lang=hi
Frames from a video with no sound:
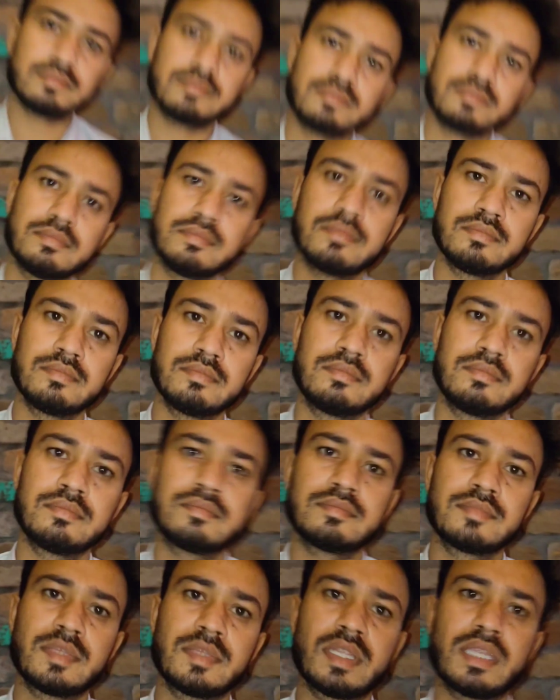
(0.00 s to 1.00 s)
अच्छा
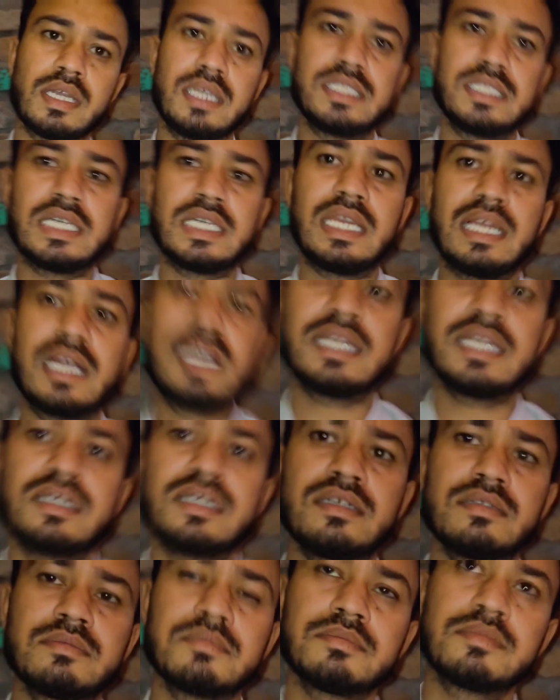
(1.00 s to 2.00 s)
अच्छा लगा
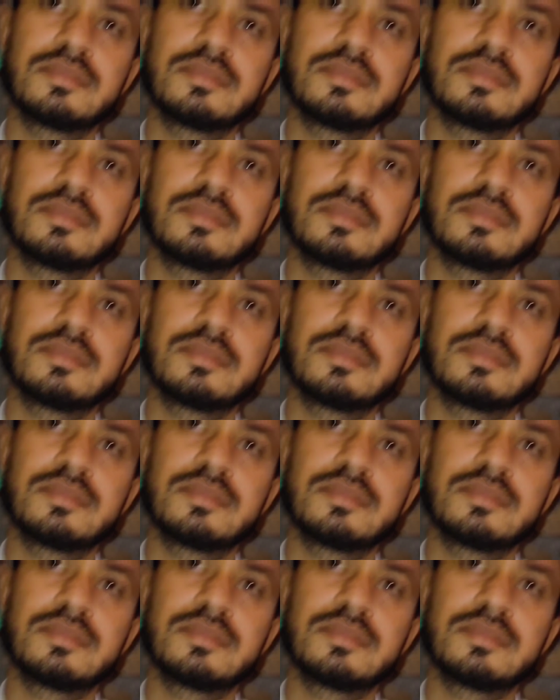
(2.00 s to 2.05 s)
ना